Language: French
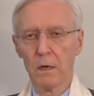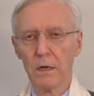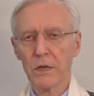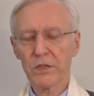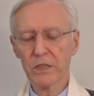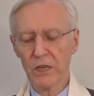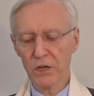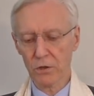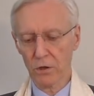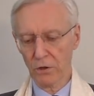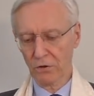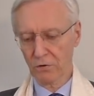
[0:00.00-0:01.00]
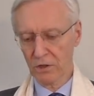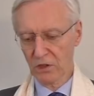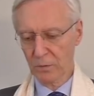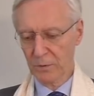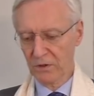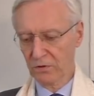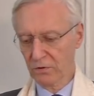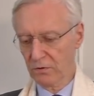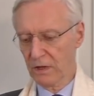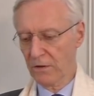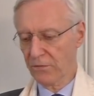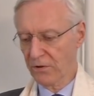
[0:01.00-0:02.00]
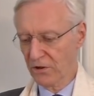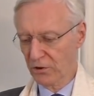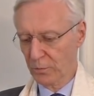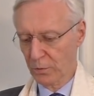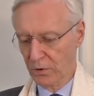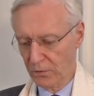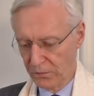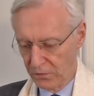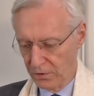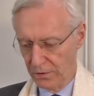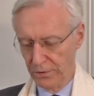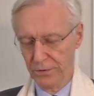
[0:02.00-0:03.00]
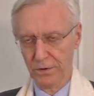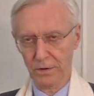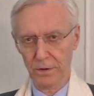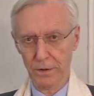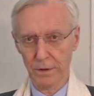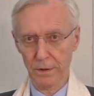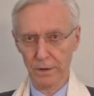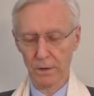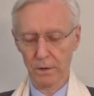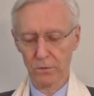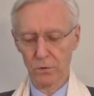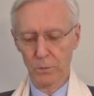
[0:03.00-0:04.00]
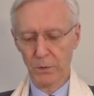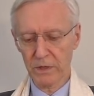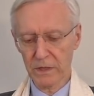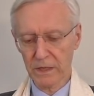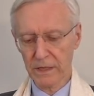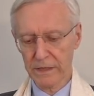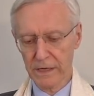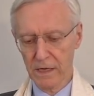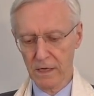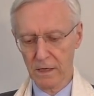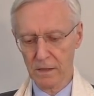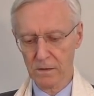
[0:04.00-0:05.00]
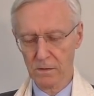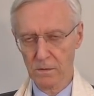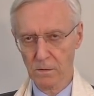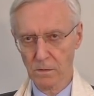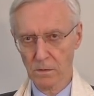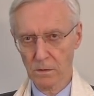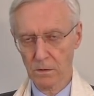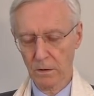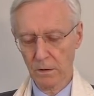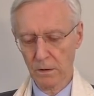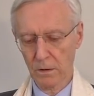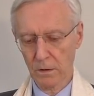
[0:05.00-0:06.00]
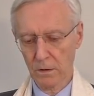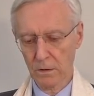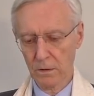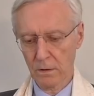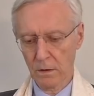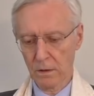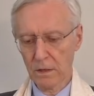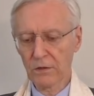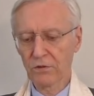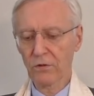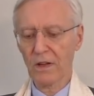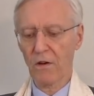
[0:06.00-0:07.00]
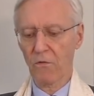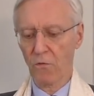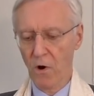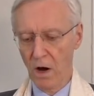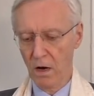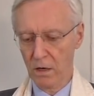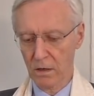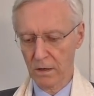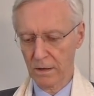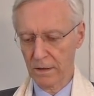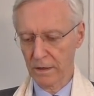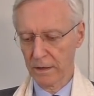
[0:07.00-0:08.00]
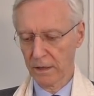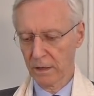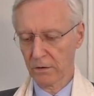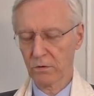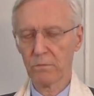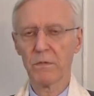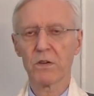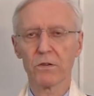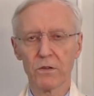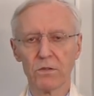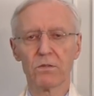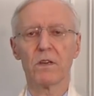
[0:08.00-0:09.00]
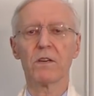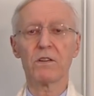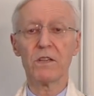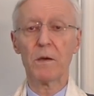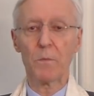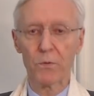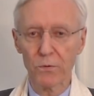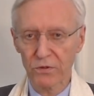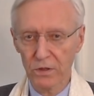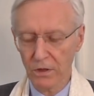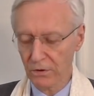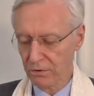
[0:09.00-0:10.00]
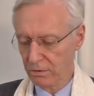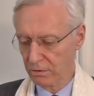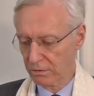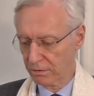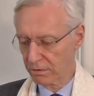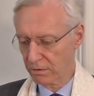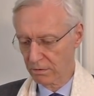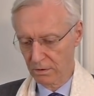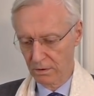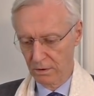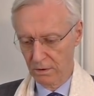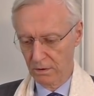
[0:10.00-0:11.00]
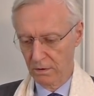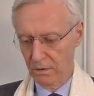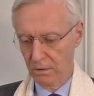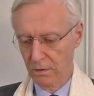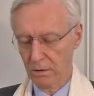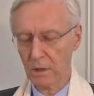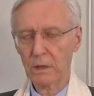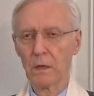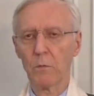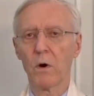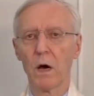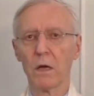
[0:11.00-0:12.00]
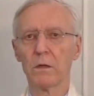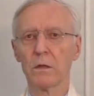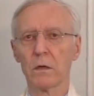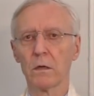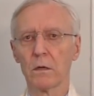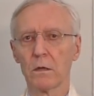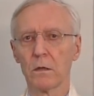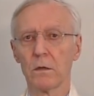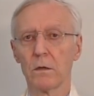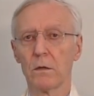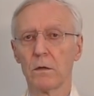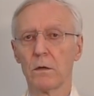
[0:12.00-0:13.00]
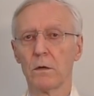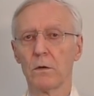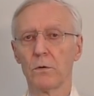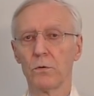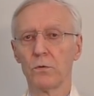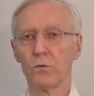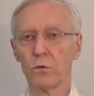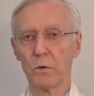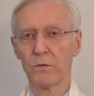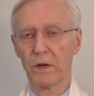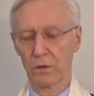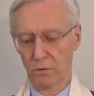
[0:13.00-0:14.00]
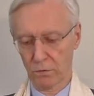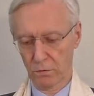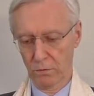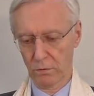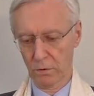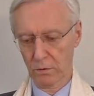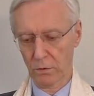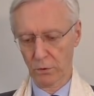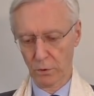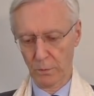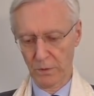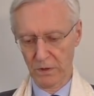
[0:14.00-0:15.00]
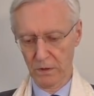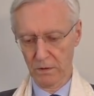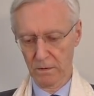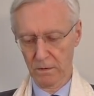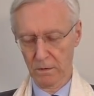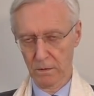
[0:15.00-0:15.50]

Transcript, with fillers: Les Gilets jaunes sont l'expression de la France profonde, du pays réel, ils sont la voix d'une majorité qui n'est plus silencieuse. Ils témoignent d'une double fracture de notre pays.